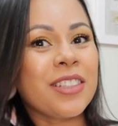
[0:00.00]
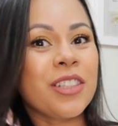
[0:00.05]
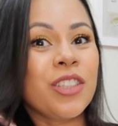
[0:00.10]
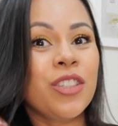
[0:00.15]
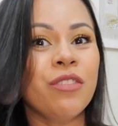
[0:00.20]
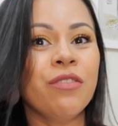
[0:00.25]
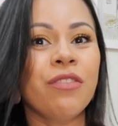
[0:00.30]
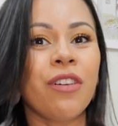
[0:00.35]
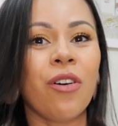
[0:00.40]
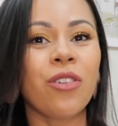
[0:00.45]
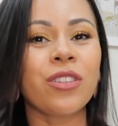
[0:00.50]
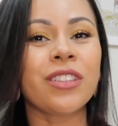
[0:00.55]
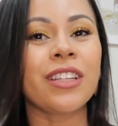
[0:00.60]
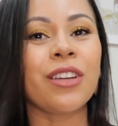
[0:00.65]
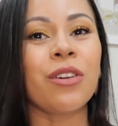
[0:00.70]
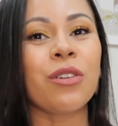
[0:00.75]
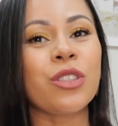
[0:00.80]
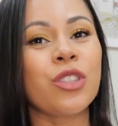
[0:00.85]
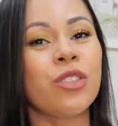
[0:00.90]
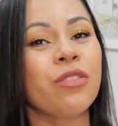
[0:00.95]
Tô de
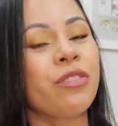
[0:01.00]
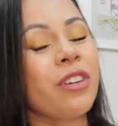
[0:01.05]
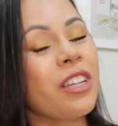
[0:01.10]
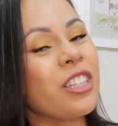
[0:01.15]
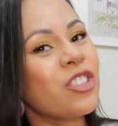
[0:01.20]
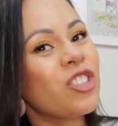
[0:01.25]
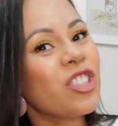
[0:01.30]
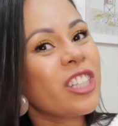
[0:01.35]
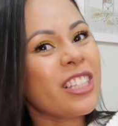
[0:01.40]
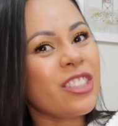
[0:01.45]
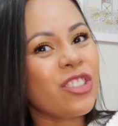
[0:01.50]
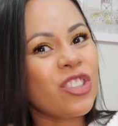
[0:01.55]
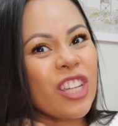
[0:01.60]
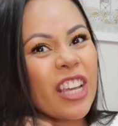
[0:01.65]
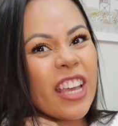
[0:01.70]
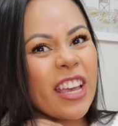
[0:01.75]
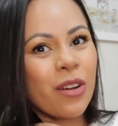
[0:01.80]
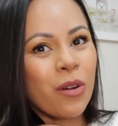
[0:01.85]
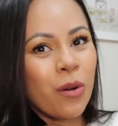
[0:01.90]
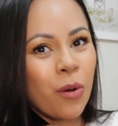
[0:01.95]
volta e hoje foi dia
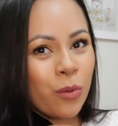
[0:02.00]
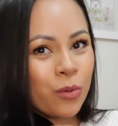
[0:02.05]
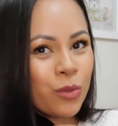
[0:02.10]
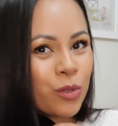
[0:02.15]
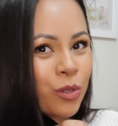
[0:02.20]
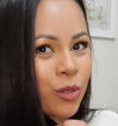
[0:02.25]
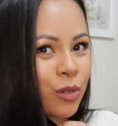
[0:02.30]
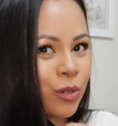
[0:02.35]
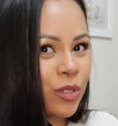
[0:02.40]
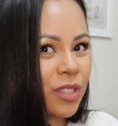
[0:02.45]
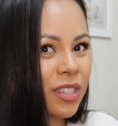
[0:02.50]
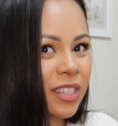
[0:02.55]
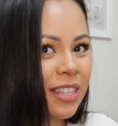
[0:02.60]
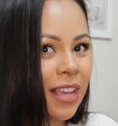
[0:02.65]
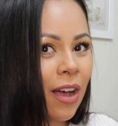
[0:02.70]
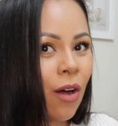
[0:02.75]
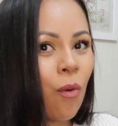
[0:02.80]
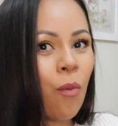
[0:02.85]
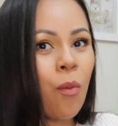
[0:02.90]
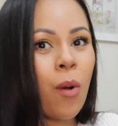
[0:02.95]
de
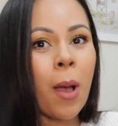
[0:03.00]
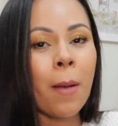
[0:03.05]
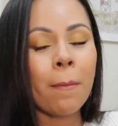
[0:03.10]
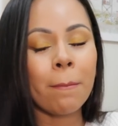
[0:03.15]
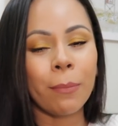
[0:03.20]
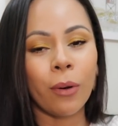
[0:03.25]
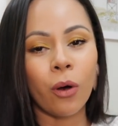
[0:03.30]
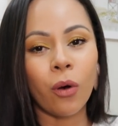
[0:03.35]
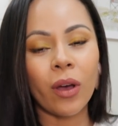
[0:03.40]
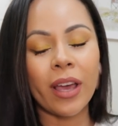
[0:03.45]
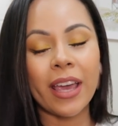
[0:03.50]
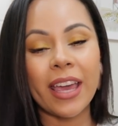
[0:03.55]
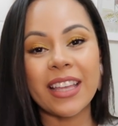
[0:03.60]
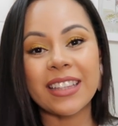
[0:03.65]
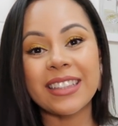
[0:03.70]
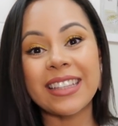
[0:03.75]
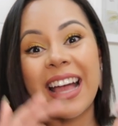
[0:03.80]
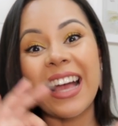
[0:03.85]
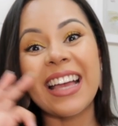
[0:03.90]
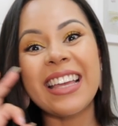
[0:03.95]
reconstrução
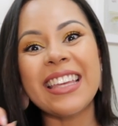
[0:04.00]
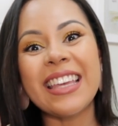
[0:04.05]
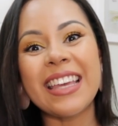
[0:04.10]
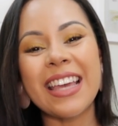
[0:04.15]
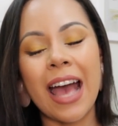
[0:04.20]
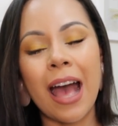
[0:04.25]
porreta e